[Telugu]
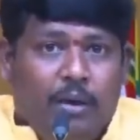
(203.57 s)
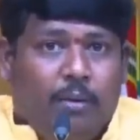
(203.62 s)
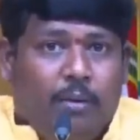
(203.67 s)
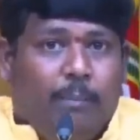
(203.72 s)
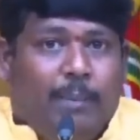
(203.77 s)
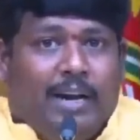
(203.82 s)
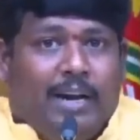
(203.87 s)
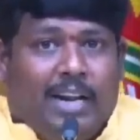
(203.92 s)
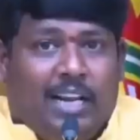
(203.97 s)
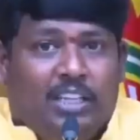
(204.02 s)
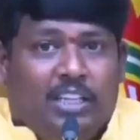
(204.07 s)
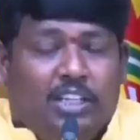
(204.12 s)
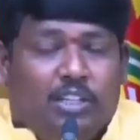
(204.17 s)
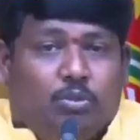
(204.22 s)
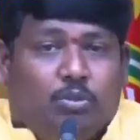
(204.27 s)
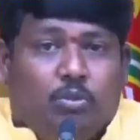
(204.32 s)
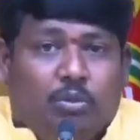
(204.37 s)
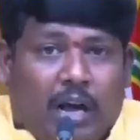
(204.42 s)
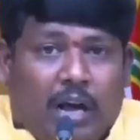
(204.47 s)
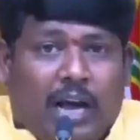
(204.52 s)
ఏ మండలం
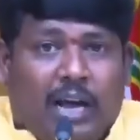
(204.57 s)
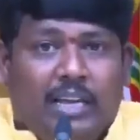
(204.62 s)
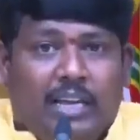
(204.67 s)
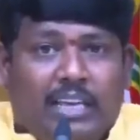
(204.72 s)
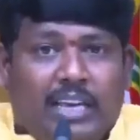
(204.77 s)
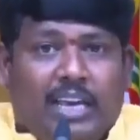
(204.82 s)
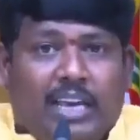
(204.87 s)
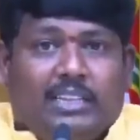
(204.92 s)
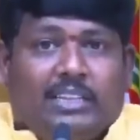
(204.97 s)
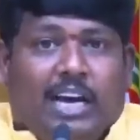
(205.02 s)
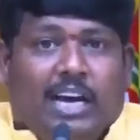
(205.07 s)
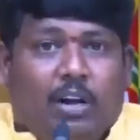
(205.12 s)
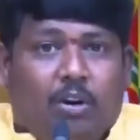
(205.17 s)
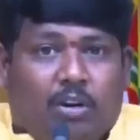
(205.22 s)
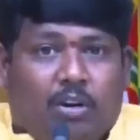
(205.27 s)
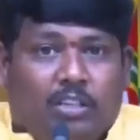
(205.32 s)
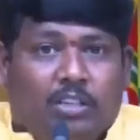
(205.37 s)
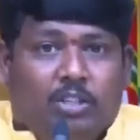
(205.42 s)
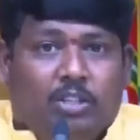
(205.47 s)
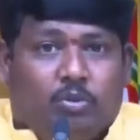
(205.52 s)
తీసుకున్నా ఏ
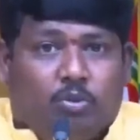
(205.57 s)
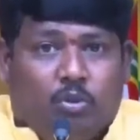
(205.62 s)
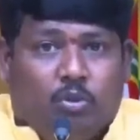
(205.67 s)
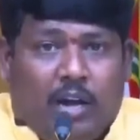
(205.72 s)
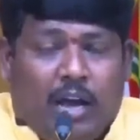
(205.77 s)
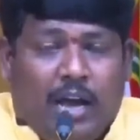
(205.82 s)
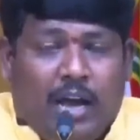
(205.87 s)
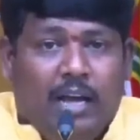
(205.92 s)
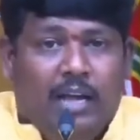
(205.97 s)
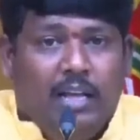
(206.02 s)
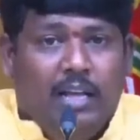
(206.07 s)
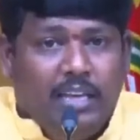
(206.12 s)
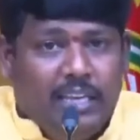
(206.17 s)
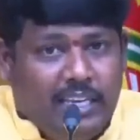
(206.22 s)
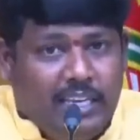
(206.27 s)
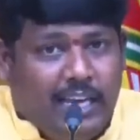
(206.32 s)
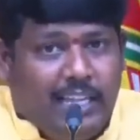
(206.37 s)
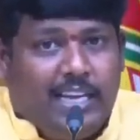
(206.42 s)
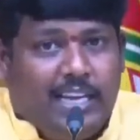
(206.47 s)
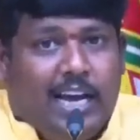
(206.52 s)
తాలూకాను తీసుకున్నా
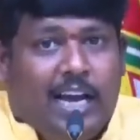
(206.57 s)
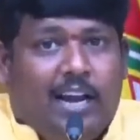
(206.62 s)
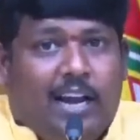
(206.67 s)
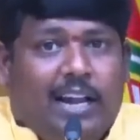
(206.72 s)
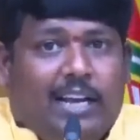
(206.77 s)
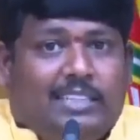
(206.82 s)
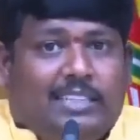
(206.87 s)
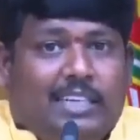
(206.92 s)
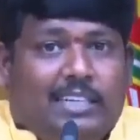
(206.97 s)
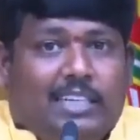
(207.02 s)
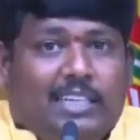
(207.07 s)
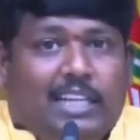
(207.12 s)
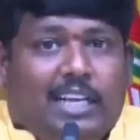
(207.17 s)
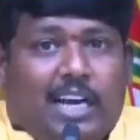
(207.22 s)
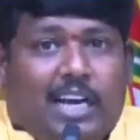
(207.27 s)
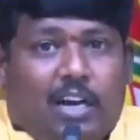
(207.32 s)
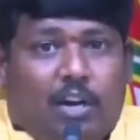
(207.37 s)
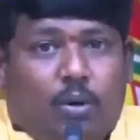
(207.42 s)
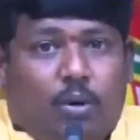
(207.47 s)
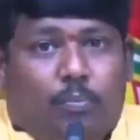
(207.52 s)
ఈ అధికారులు ఎక్సైజ్
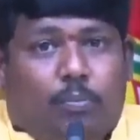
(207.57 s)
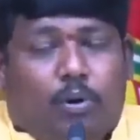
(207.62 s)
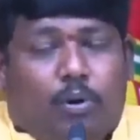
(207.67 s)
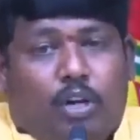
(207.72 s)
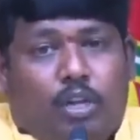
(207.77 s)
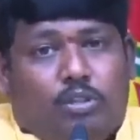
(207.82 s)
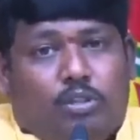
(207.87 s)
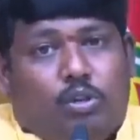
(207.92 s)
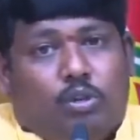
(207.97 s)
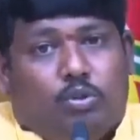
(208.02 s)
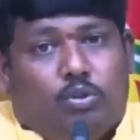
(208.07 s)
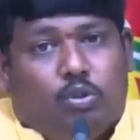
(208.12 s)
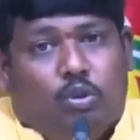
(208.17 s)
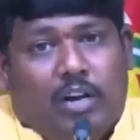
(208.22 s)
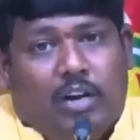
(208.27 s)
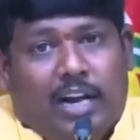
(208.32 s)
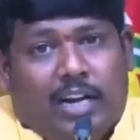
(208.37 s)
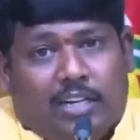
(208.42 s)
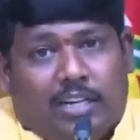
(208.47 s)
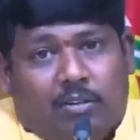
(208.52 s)
అధికారులు పోలీసులు
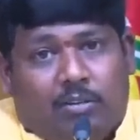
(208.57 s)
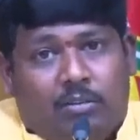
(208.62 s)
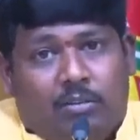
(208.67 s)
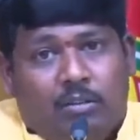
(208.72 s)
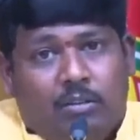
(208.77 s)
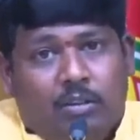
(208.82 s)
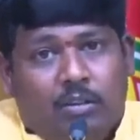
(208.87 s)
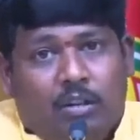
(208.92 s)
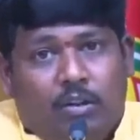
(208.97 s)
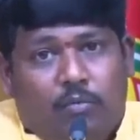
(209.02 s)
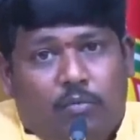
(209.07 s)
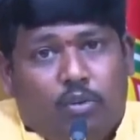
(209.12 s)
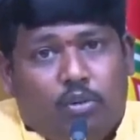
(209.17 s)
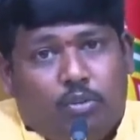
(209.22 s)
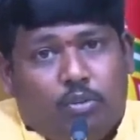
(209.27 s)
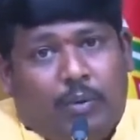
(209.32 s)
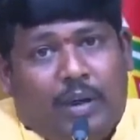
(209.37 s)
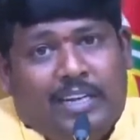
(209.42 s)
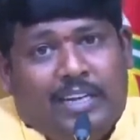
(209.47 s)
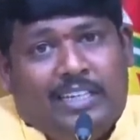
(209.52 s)
తోడెళ్ళటం
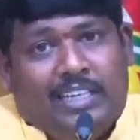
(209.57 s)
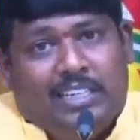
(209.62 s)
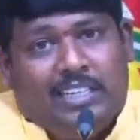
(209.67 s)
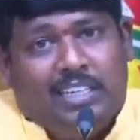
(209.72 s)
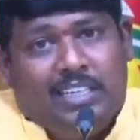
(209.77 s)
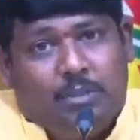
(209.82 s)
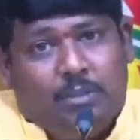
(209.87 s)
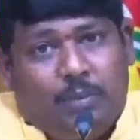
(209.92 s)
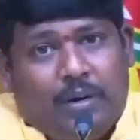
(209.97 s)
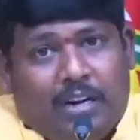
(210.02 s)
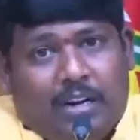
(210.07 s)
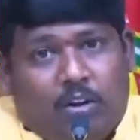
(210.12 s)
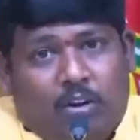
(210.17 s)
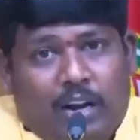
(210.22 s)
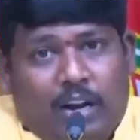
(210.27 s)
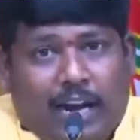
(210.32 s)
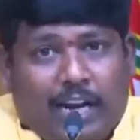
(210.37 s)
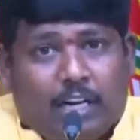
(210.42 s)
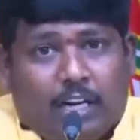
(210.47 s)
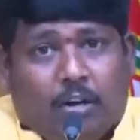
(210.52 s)
ఫుడ్ స్పాన్సేషన్
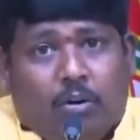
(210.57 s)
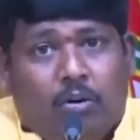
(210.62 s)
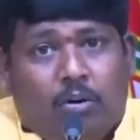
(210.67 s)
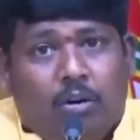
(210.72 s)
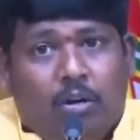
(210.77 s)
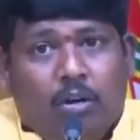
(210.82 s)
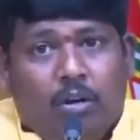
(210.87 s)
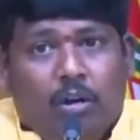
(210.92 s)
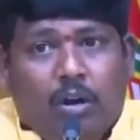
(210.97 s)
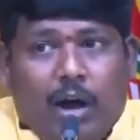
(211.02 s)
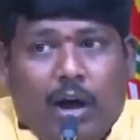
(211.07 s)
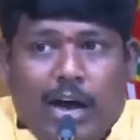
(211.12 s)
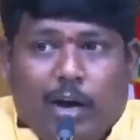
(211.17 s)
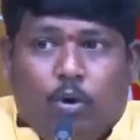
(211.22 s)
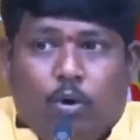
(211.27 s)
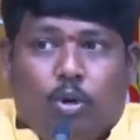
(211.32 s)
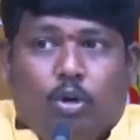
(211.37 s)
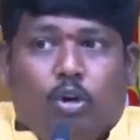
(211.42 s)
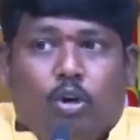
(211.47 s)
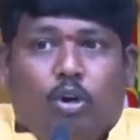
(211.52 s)
ఇన్స్పెక్టర్ వాళ్ళు వెళ్ళటం
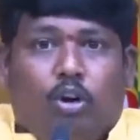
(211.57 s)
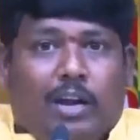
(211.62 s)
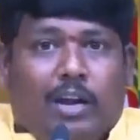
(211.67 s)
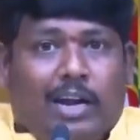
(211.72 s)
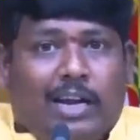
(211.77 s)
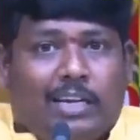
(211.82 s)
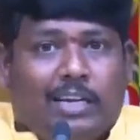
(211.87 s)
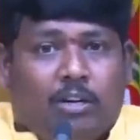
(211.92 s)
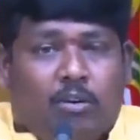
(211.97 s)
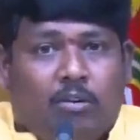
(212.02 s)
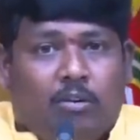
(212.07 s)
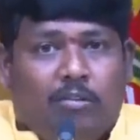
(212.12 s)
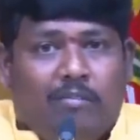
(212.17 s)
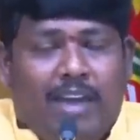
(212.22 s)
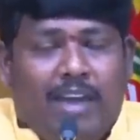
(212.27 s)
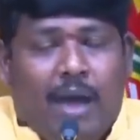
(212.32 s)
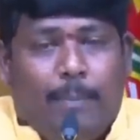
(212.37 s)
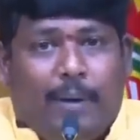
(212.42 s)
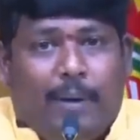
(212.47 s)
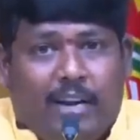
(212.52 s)
ఆ కొట్టుల్లోకి వెళ్ళటం
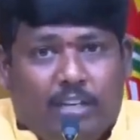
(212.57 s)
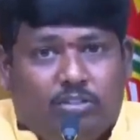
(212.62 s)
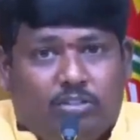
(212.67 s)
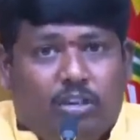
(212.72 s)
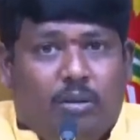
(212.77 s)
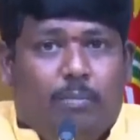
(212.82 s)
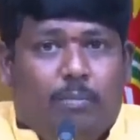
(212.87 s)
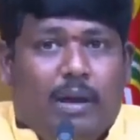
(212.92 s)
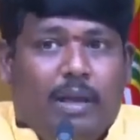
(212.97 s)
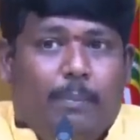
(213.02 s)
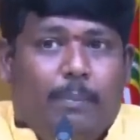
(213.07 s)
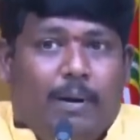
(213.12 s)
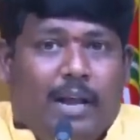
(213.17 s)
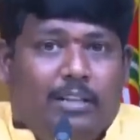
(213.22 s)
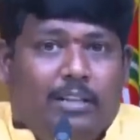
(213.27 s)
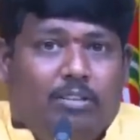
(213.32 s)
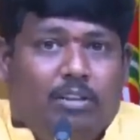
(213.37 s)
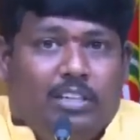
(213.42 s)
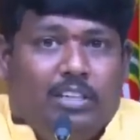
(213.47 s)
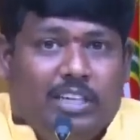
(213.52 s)
వ్యాపారస్తులు
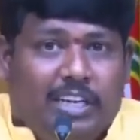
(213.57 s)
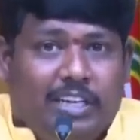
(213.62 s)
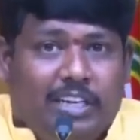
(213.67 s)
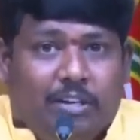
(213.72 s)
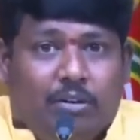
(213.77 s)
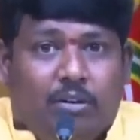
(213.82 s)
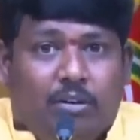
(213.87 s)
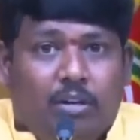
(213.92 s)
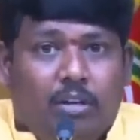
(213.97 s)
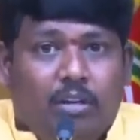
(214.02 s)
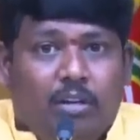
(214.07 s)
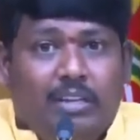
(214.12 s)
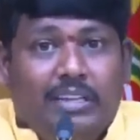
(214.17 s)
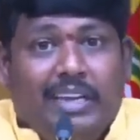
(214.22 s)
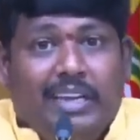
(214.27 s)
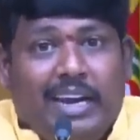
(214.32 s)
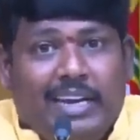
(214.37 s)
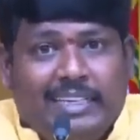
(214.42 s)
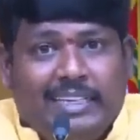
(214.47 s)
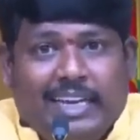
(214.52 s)
భయభ్రాంతులు చేయటం
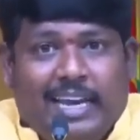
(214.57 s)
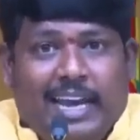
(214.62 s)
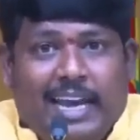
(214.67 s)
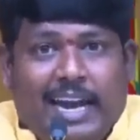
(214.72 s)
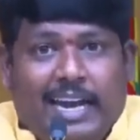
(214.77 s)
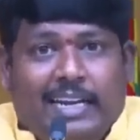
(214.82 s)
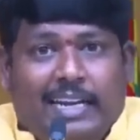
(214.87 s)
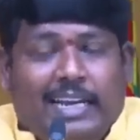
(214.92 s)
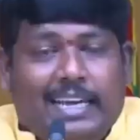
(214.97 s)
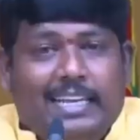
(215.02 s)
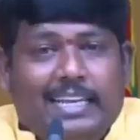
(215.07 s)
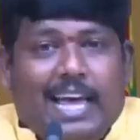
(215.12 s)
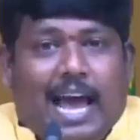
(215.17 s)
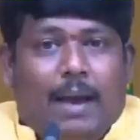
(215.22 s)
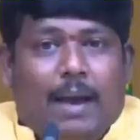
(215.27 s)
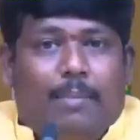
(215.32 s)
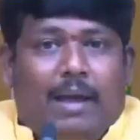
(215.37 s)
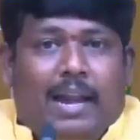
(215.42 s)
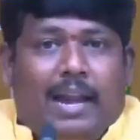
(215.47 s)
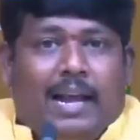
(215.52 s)
ఏంటయ్యా అంటే
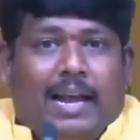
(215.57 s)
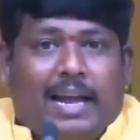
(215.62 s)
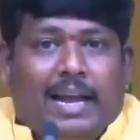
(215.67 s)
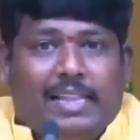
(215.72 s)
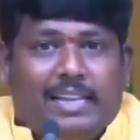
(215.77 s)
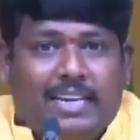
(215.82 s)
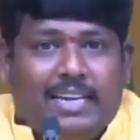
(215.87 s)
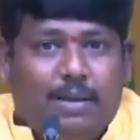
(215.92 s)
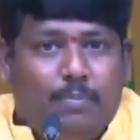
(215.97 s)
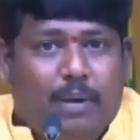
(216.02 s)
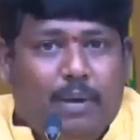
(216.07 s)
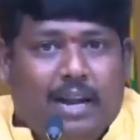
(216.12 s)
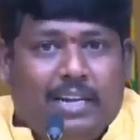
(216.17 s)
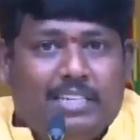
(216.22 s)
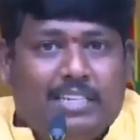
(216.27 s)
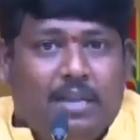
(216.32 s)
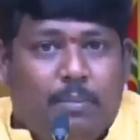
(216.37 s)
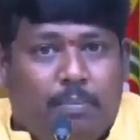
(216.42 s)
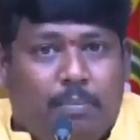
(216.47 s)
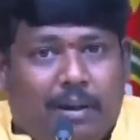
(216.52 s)
ఇది ఆ బెల్లం కాదని ఈ
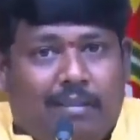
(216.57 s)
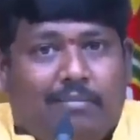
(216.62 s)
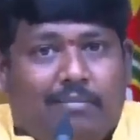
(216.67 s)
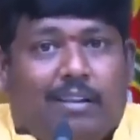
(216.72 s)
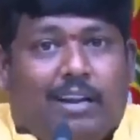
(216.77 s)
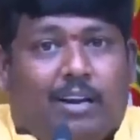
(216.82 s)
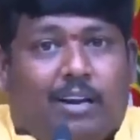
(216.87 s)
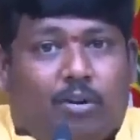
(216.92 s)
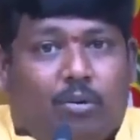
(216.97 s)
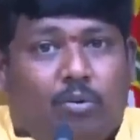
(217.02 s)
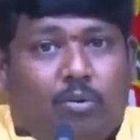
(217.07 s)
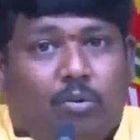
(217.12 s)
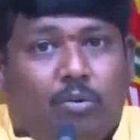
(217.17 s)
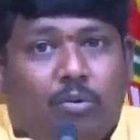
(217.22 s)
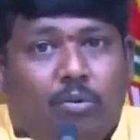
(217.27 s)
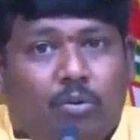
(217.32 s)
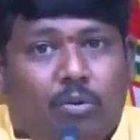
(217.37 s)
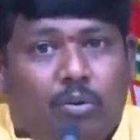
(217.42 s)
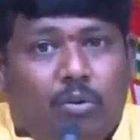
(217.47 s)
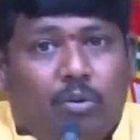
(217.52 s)
బెల్లం చెప్పినా వినరు